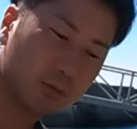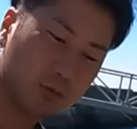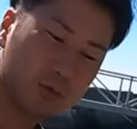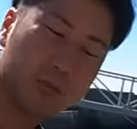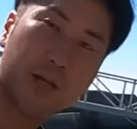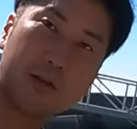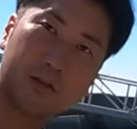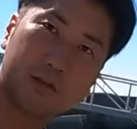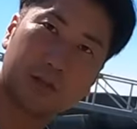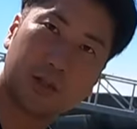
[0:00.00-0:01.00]
こう滑らんよう
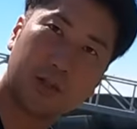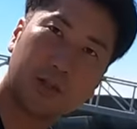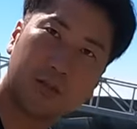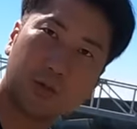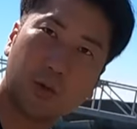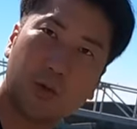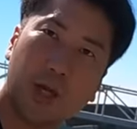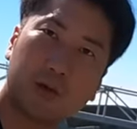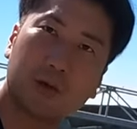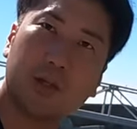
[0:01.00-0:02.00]
にするってことねこれを
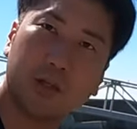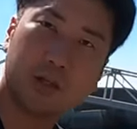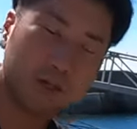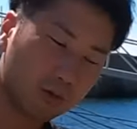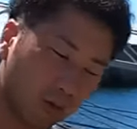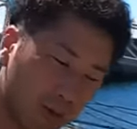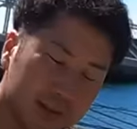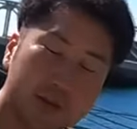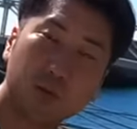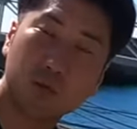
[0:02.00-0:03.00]
ライトってことねここ摩
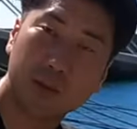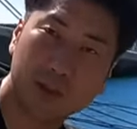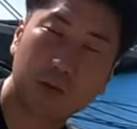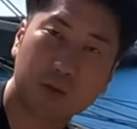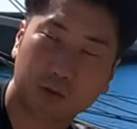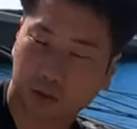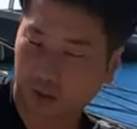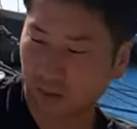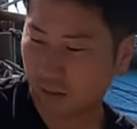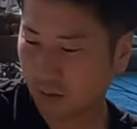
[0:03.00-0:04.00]
擦を生ませるってことだよ
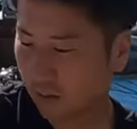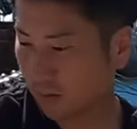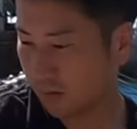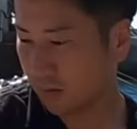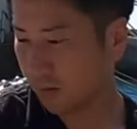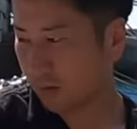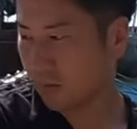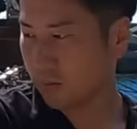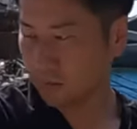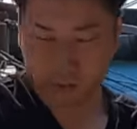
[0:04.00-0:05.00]
ね
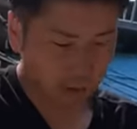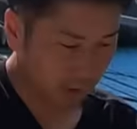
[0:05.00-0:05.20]
そした